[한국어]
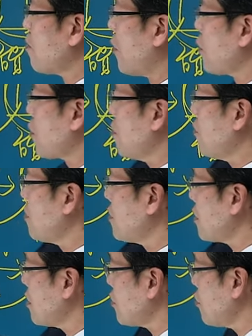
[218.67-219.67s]
뭐 이런
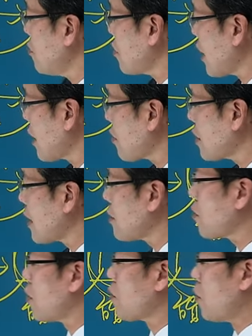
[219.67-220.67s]
부분들을 쭉 다루게
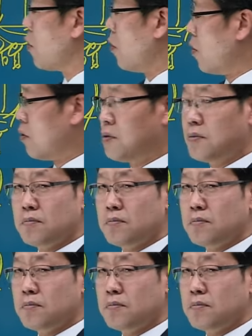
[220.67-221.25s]
되는 거고